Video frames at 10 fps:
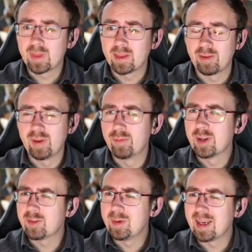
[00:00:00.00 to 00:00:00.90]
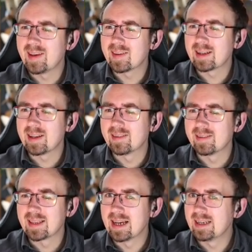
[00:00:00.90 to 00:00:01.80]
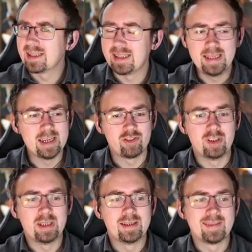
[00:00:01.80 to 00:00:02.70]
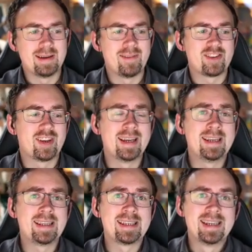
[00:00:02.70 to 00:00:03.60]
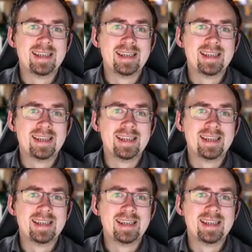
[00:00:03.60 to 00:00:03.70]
Deswegen wundert es mich ehrlich gesagt, dass es gar nicht hier erschienen ist. Aber wahrscheinlich,